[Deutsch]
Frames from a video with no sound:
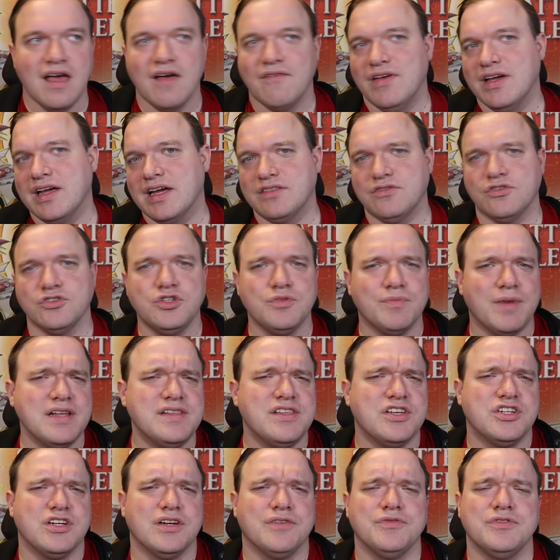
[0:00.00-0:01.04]
Wenn gerade deutsche
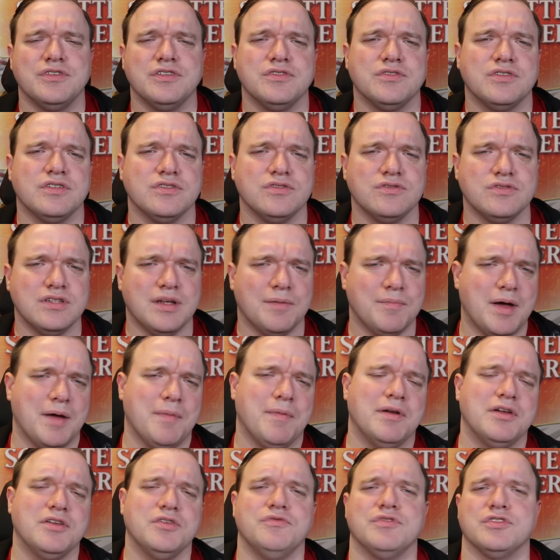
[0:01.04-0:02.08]
Meisterschaft ist oder so, dann macht
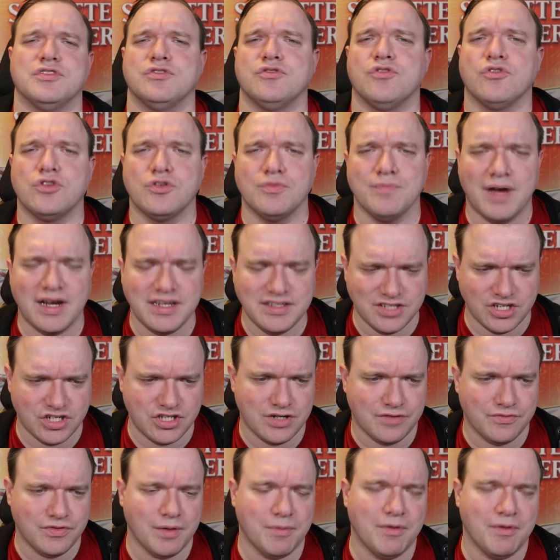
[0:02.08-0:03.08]
man natürlich was zur deutschen Meisterschaft.